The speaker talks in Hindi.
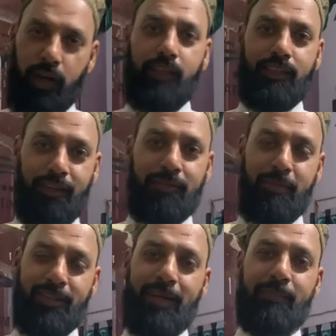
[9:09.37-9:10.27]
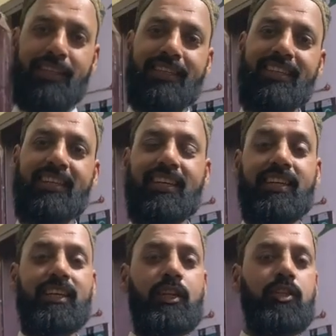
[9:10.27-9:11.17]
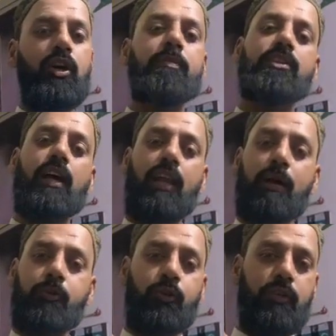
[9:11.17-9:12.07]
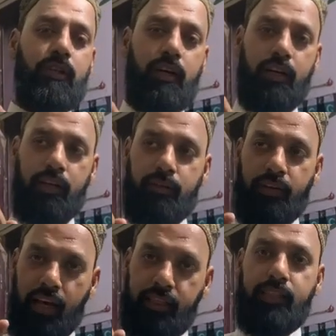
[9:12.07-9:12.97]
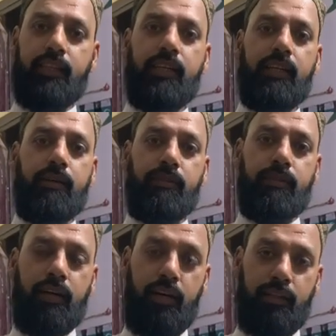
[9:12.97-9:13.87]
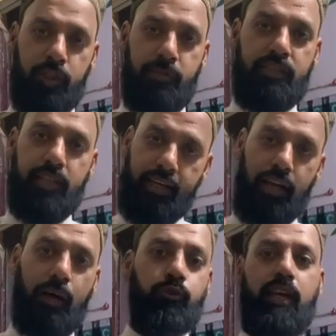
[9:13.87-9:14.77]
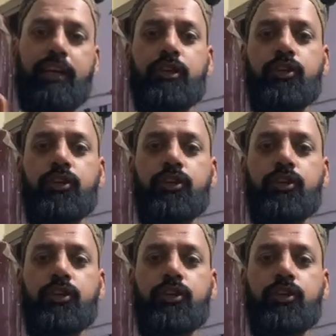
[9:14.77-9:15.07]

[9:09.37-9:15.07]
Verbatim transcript: बांटा अच्छा, तकसीम किया हमने अच्छा, अच्छा, तो हम इंशाल्लाह आपको विलादत के नस्बत से एक कलाम सुनाएंगे